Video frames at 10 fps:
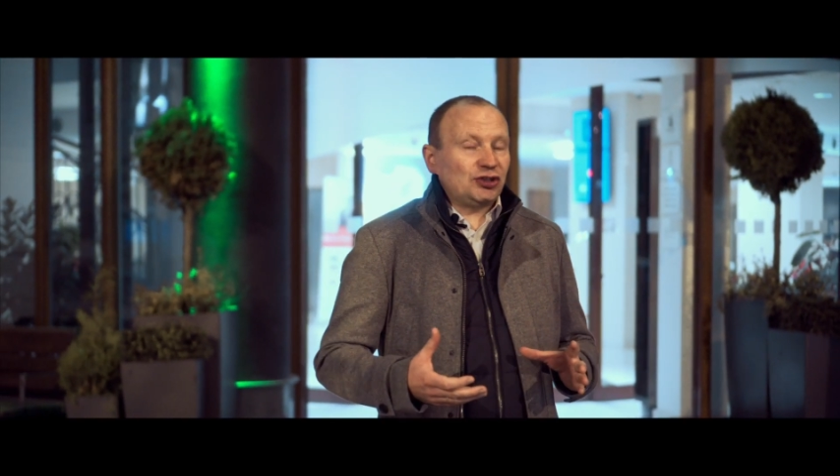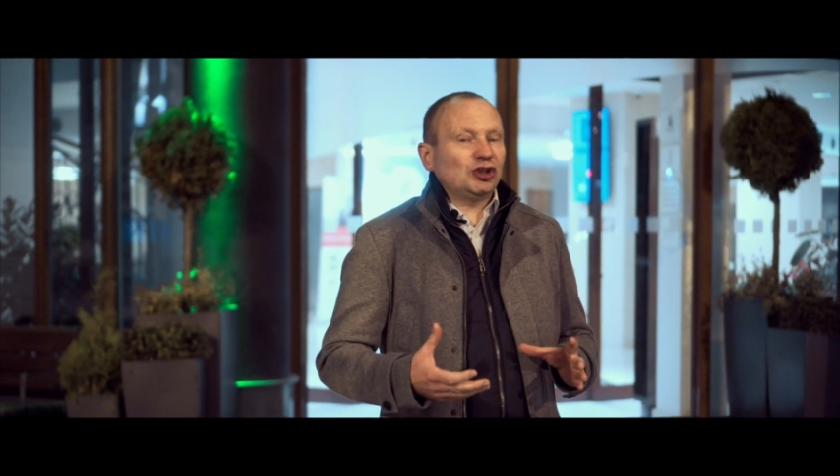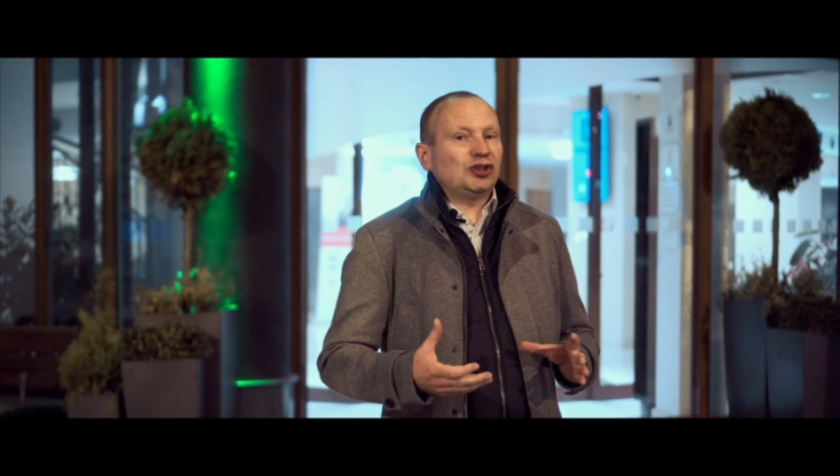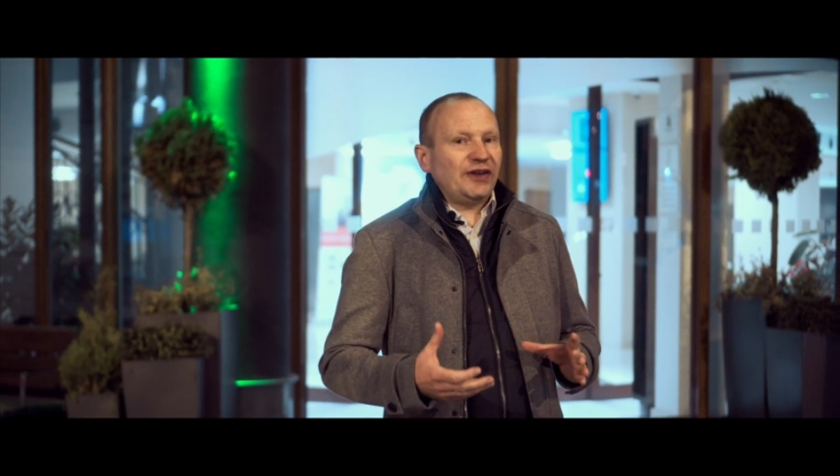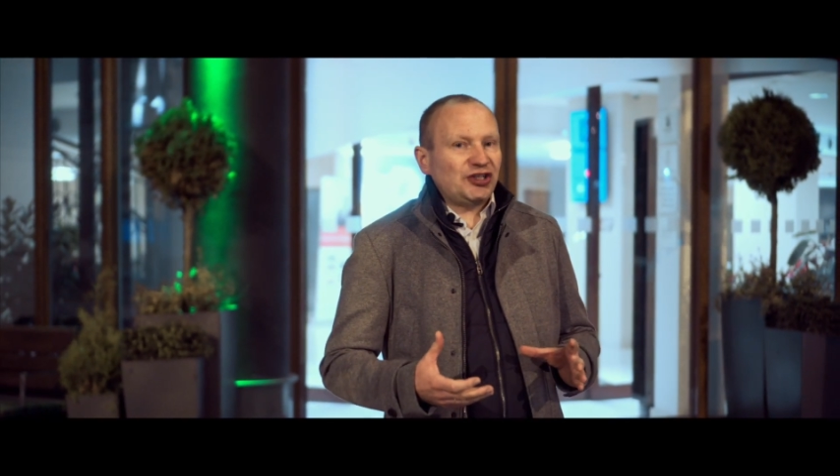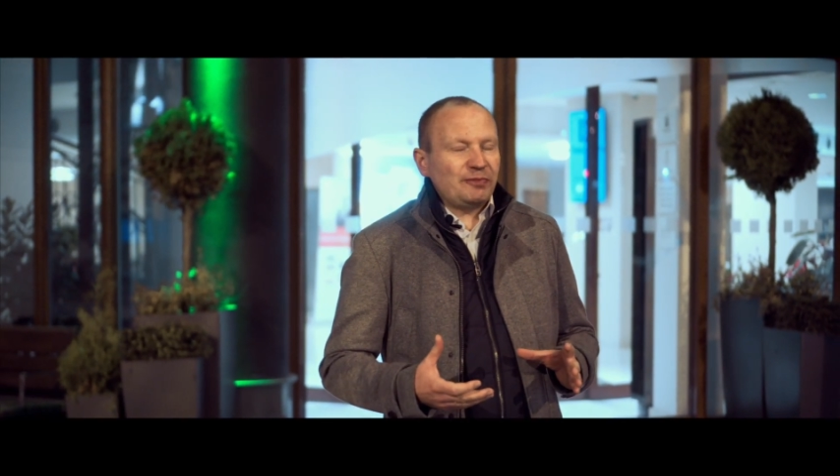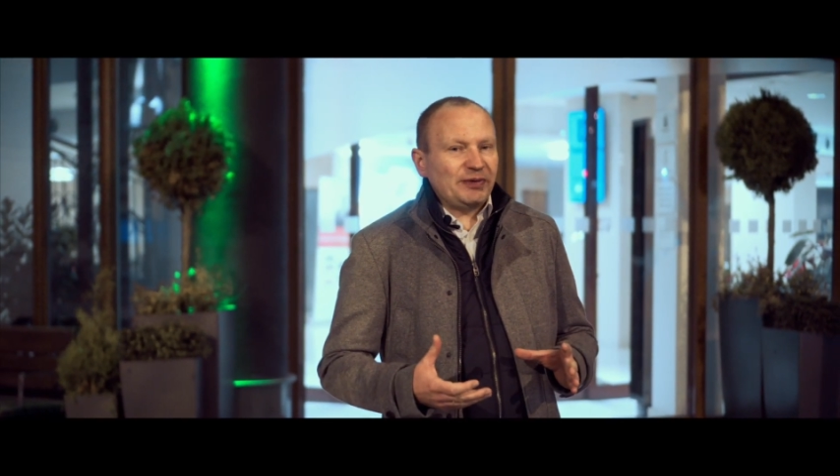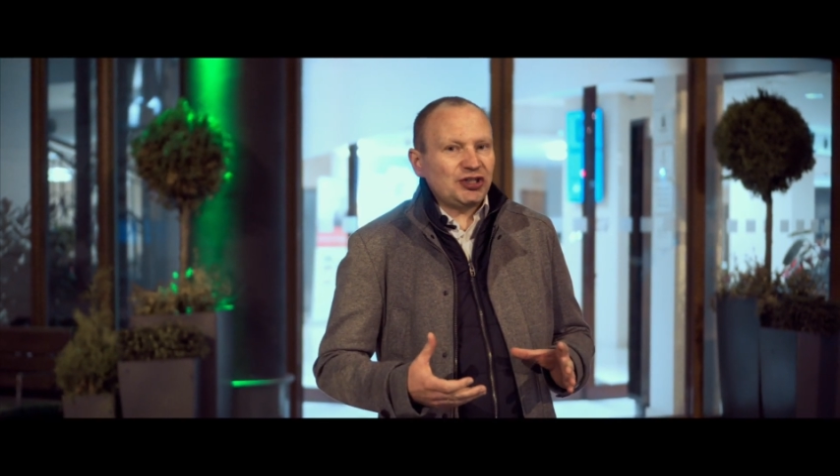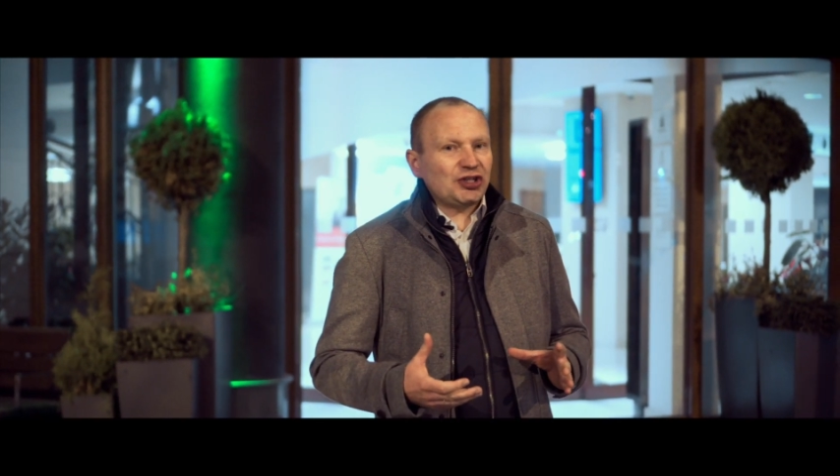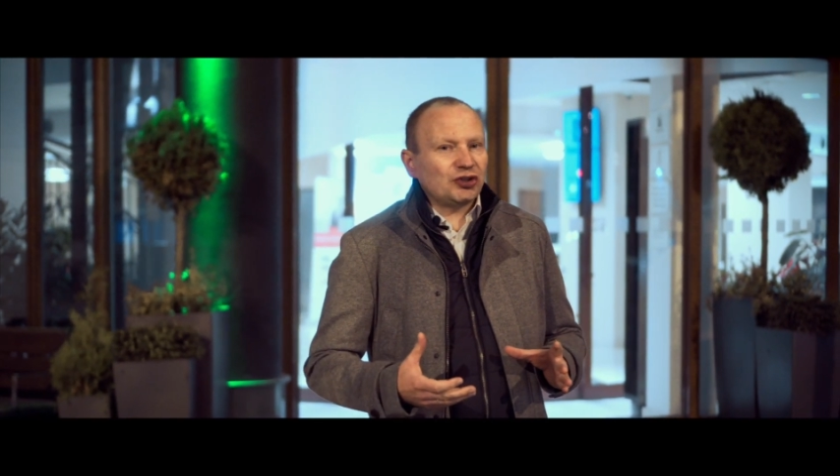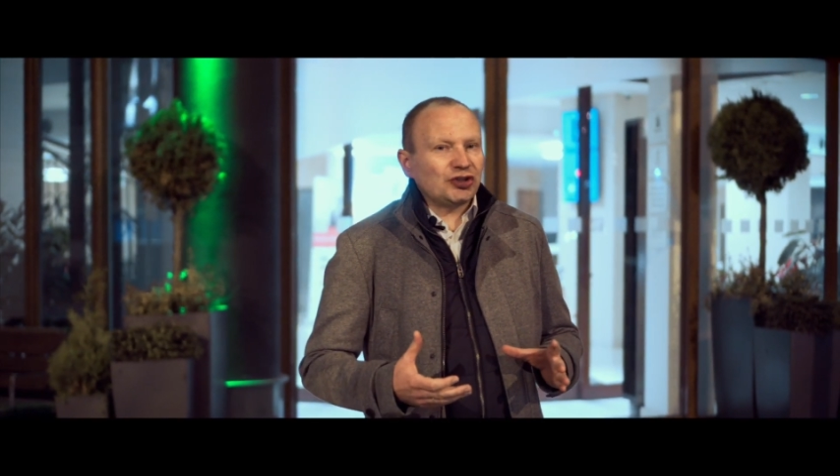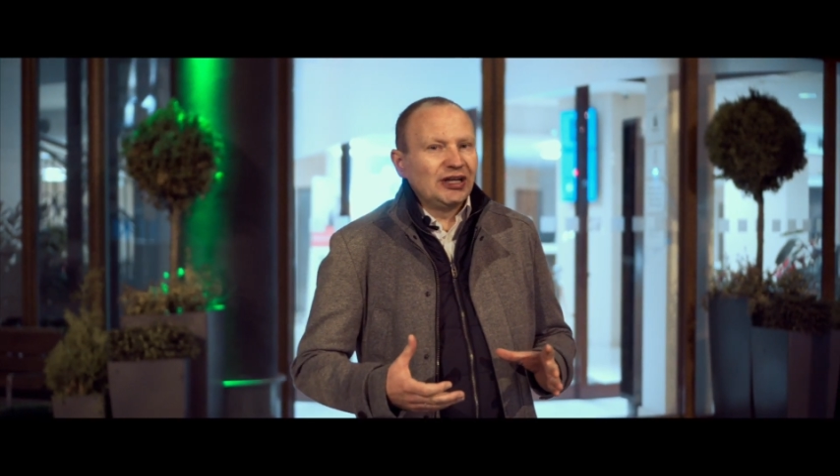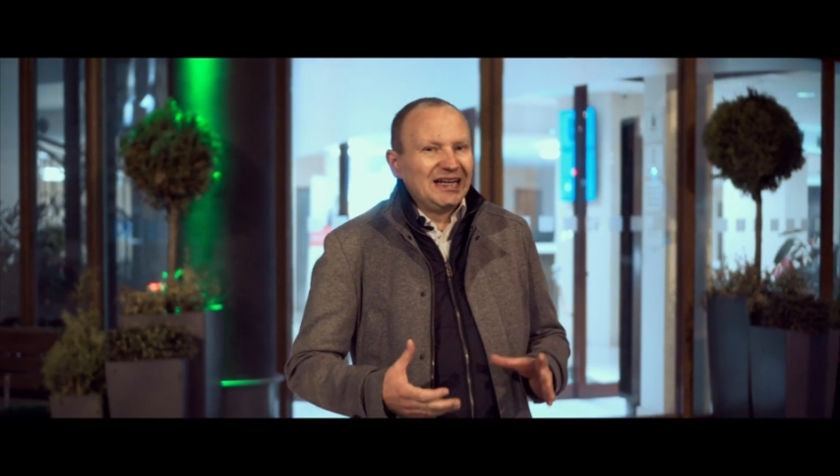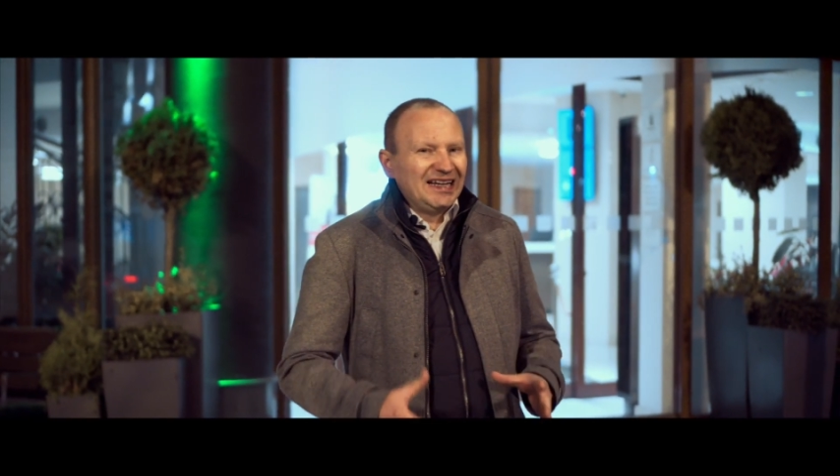1250.